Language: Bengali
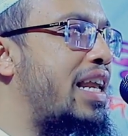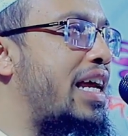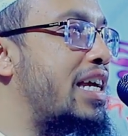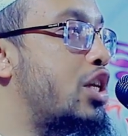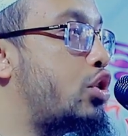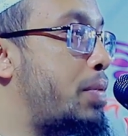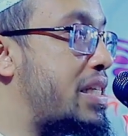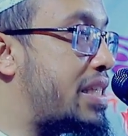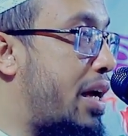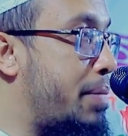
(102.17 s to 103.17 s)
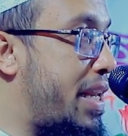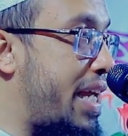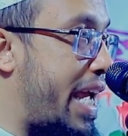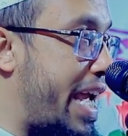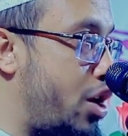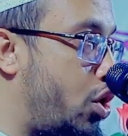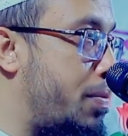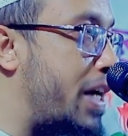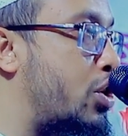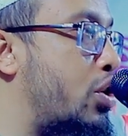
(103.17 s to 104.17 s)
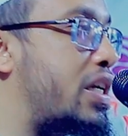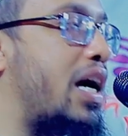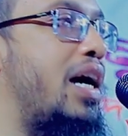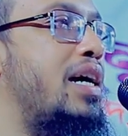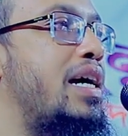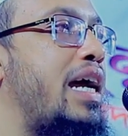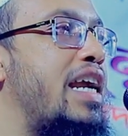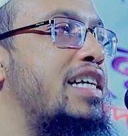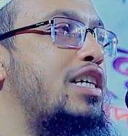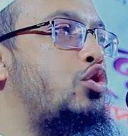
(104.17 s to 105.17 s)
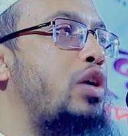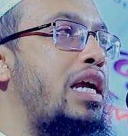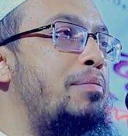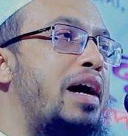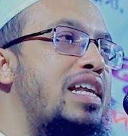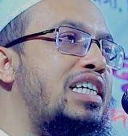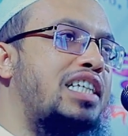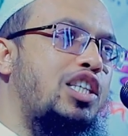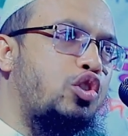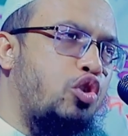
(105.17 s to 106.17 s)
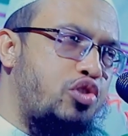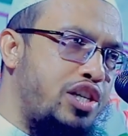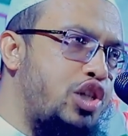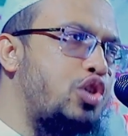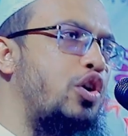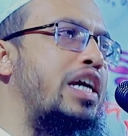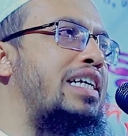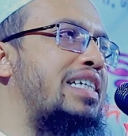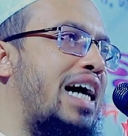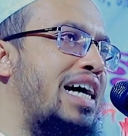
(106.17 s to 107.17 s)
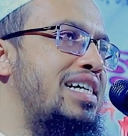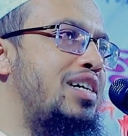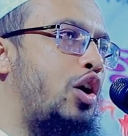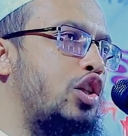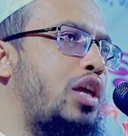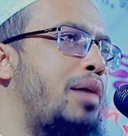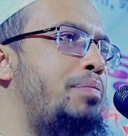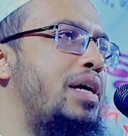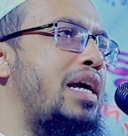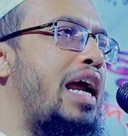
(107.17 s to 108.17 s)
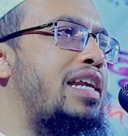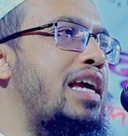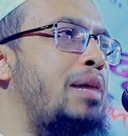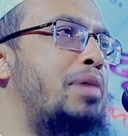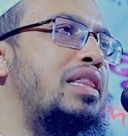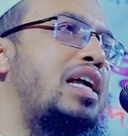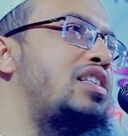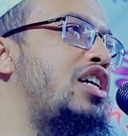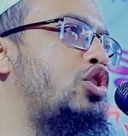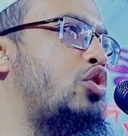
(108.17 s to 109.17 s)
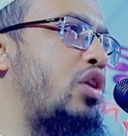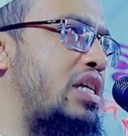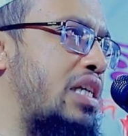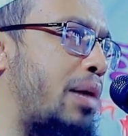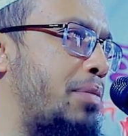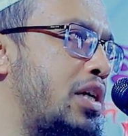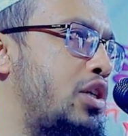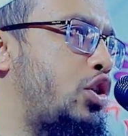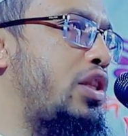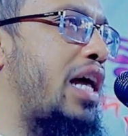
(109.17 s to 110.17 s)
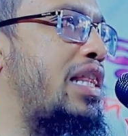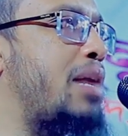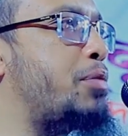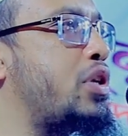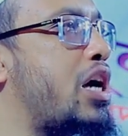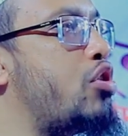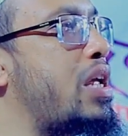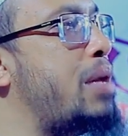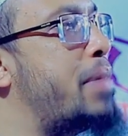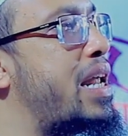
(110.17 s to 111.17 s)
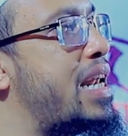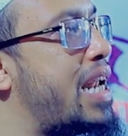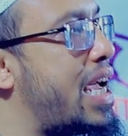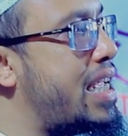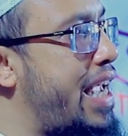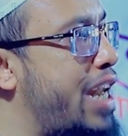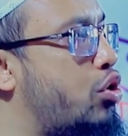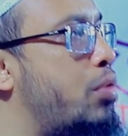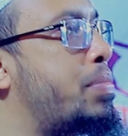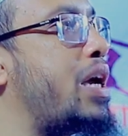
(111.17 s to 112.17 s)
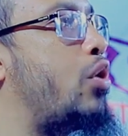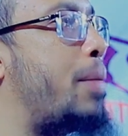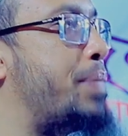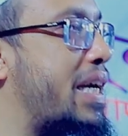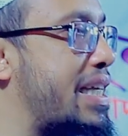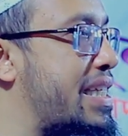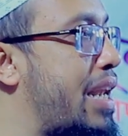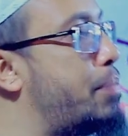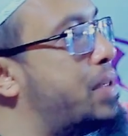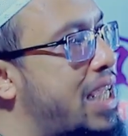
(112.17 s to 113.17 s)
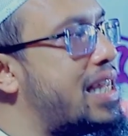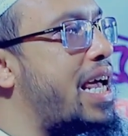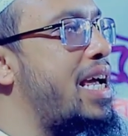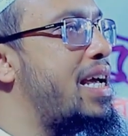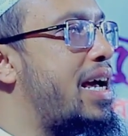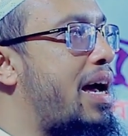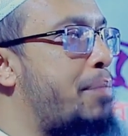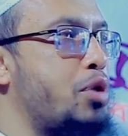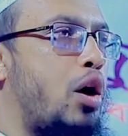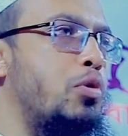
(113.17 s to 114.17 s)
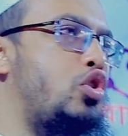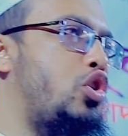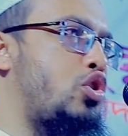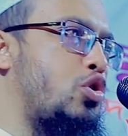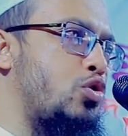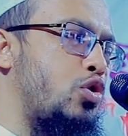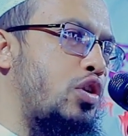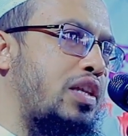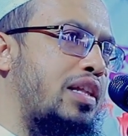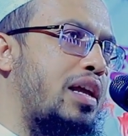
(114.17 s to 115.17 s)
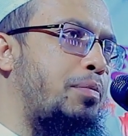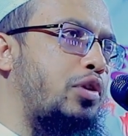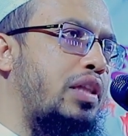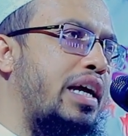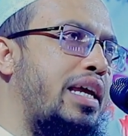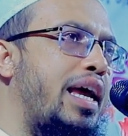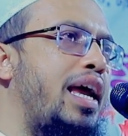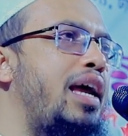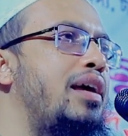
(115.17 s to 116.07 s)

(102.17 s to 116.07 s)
নাই তবে ইসলামের এই অভিবাদনটা এটা যেহেতু ইমানের সাথে সংশ্লিষ্ট অনেকটা অতএব এটা ইমানদারদের জন্য রিজার্ভ যদি আল্লাহর প্রতি কারোর ইমান নাই এরকম কেউ আপনাকে সালাম দিয়ে দেয় আপনি অবশ্যই সৌজন্যতা তার প্রতি দেখিয়ে